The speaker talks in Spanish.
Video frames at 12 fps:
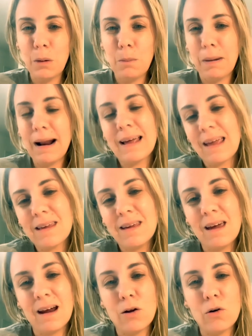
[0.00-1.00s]
¿Para qué
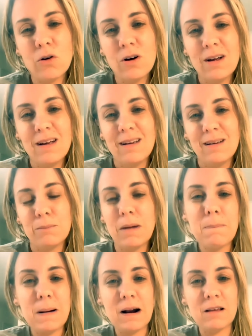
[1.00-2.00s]
quiero más
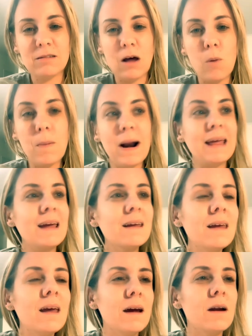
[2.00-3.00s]
parnasado? ¿Para qué
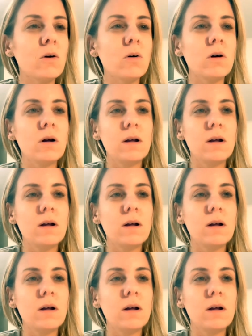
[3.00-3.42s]
quiero